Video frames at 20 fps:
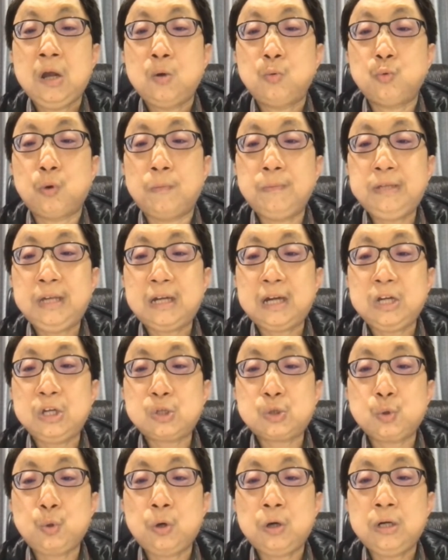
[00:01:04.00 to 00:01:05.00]
我们也可以
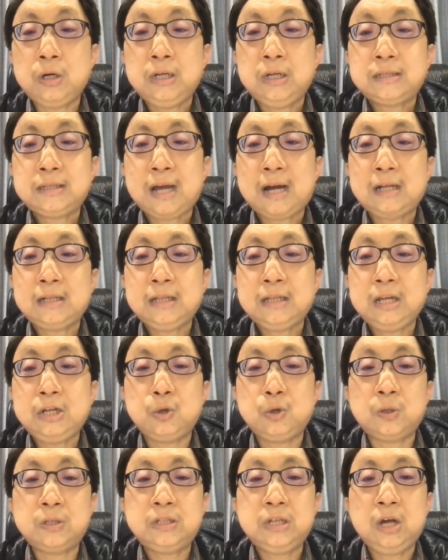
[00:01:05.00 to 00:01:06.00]
说，当内
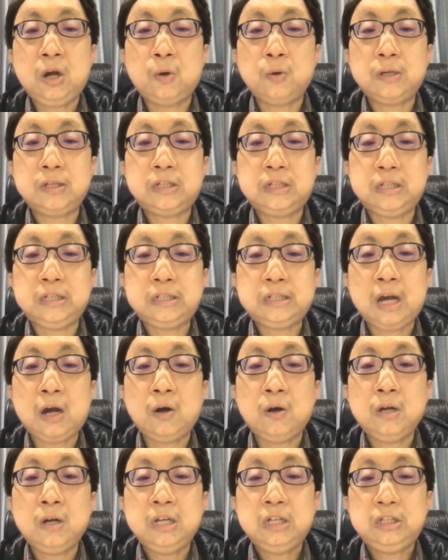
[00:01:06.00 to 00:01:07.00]
容邂逅了行
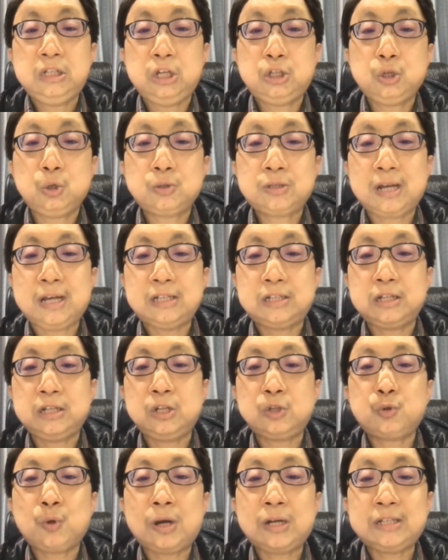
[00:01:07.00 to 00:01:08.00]
销，也就产生了
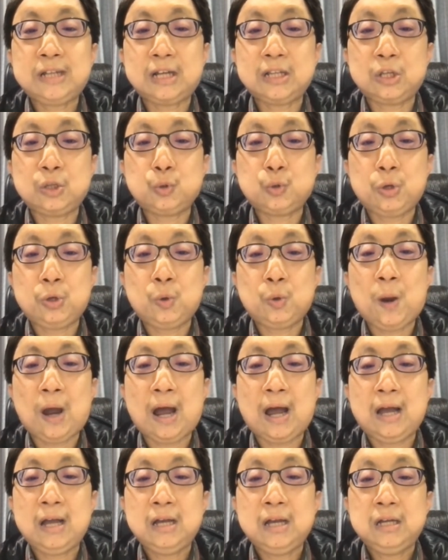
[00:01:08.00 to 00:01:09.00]
双向的对
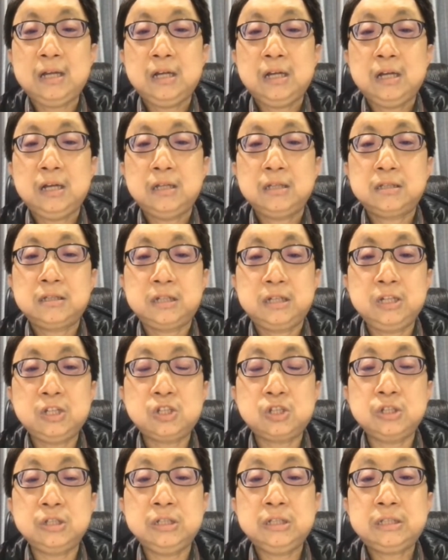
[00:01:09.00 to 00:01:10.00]
话。其
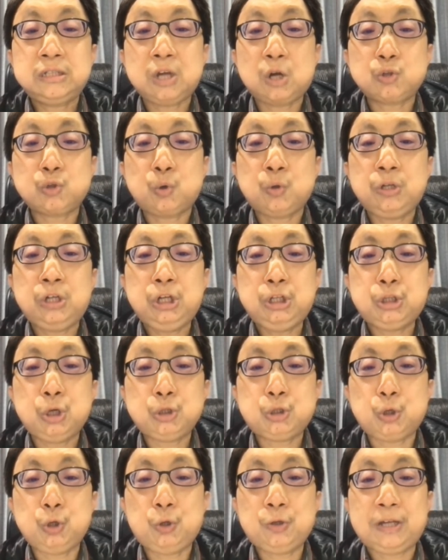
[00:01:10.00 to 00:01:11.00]
实，早从
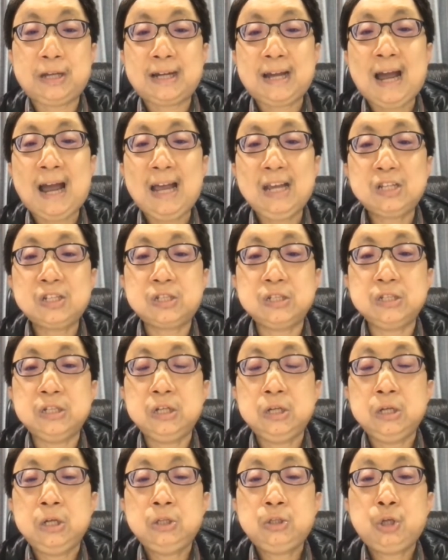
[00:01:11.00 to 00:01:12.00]
1996年开始，
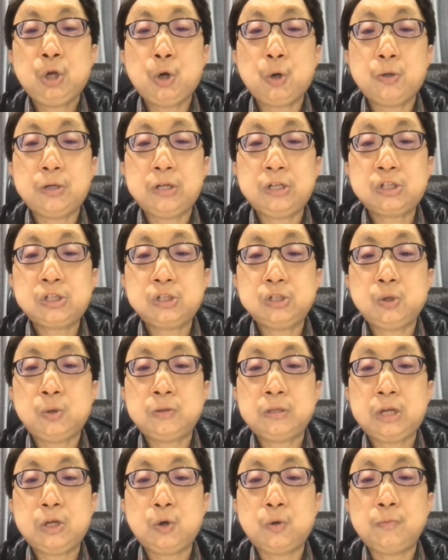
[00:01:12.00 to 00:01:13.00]
就有人使用“
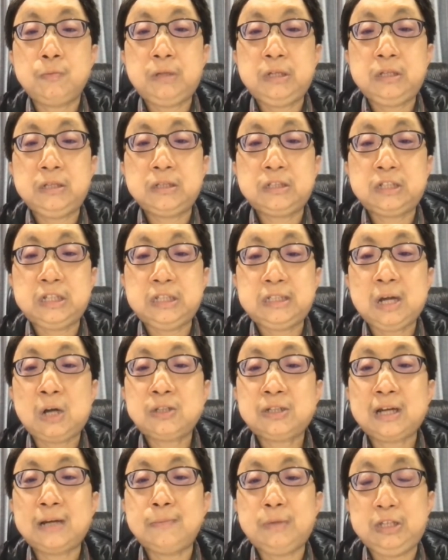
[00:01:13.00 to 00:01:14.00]
内容名行销”
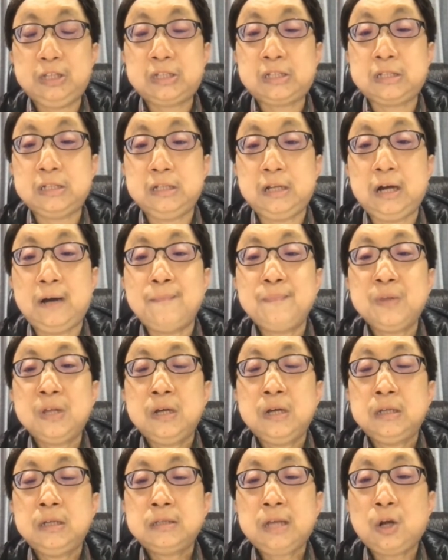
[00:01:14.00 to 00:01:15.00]
这个名词了。
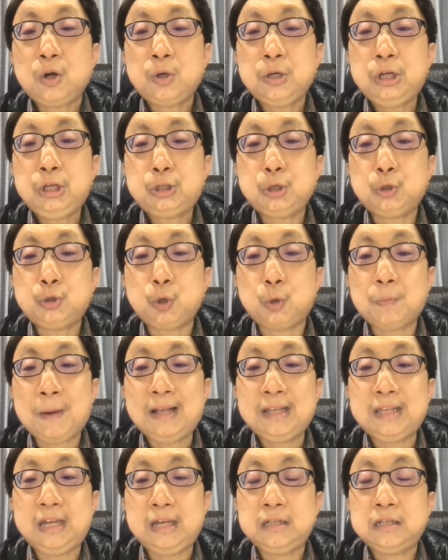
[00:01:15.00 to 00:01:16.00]
到了
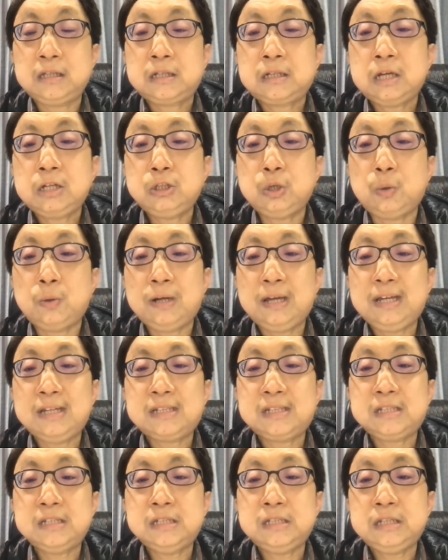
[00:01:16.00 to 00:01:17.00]
1998年，更有类
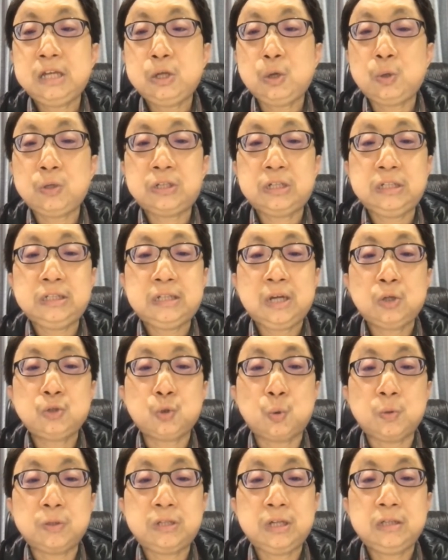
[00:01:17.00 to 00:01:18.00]
似“内容行销
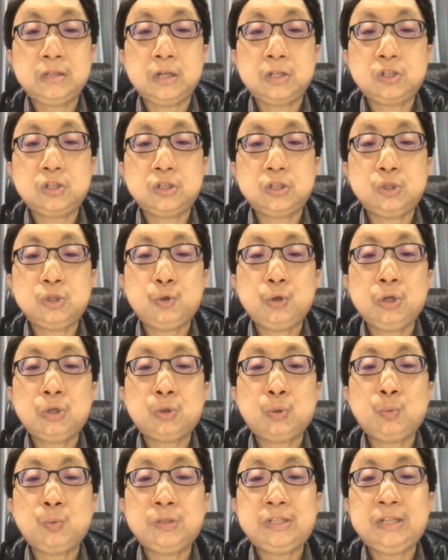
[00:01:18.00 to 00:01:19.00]
总监”的职缺
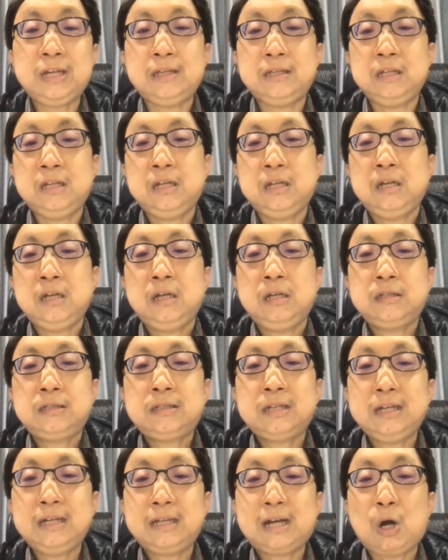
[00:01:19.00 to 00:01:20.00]
出现。
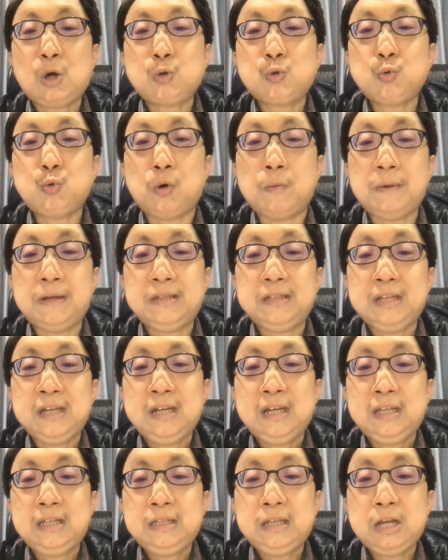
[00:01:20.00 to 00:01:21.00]
这也告诉我们，
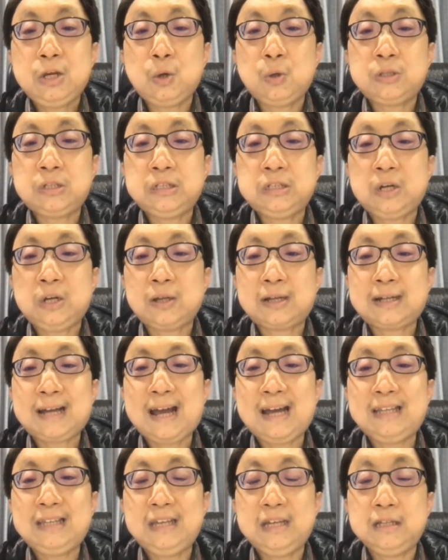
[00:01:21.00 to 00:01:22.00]
内容行销的
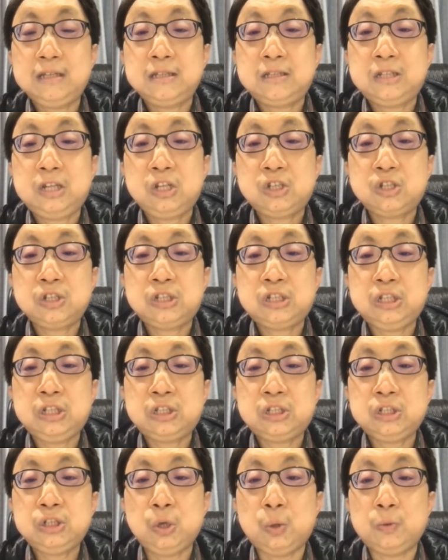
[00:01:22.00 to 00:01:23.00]
概念其实行
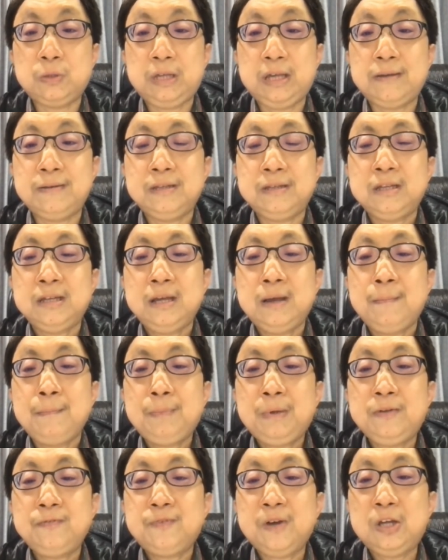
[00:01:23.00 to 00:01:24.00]
之有年，
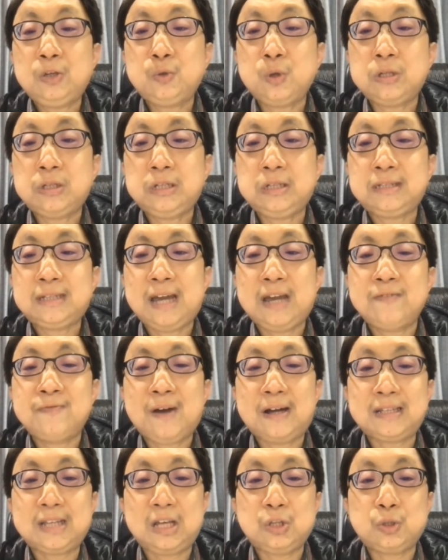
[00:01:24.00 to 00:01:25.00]
并非最近才
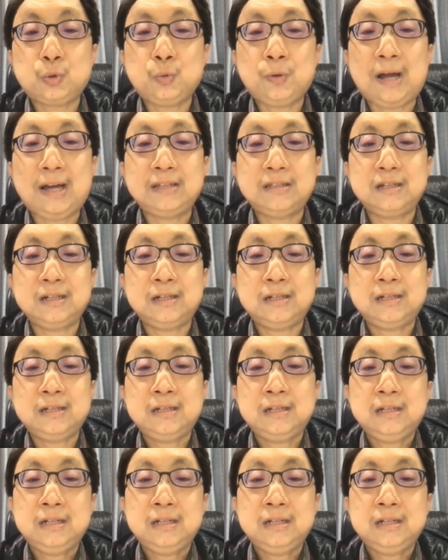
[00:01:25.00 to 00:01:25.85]
发展出来的。